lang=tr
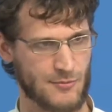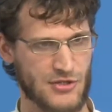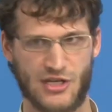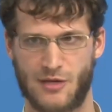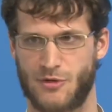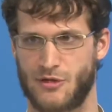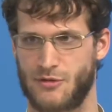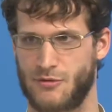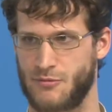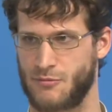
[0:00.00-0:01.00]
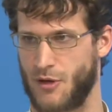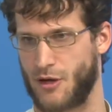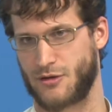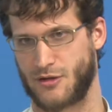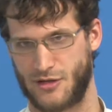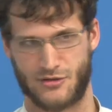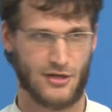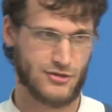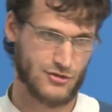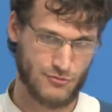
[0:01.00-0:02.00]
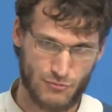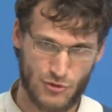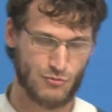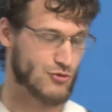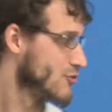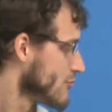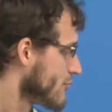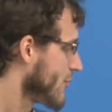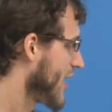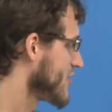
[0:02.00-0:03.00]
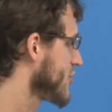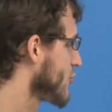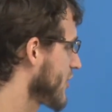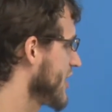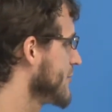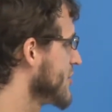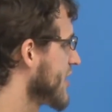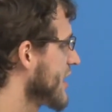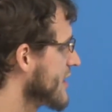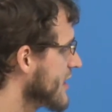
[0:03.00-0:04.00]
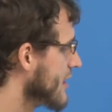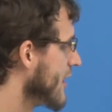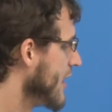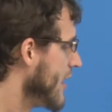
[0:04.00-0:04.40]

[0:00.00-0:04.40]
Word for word: bir şey mi? Arkadaşlar bilmiyorum. Bence çok iyi bir şey değil.